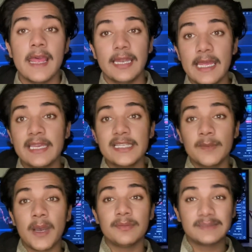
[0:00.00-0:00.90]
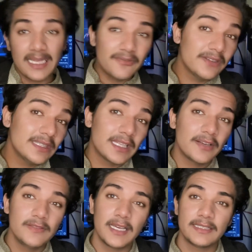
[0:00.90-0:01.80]
लेकिन जब आप सेल्फ की तरफ
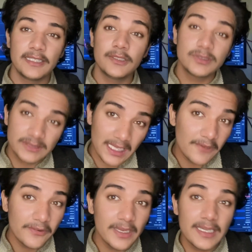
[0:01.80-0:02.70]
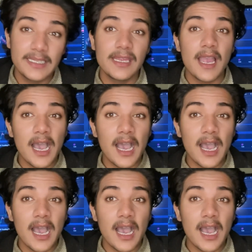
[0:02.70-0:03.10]
जाते हैं तो सेल्फ के लिए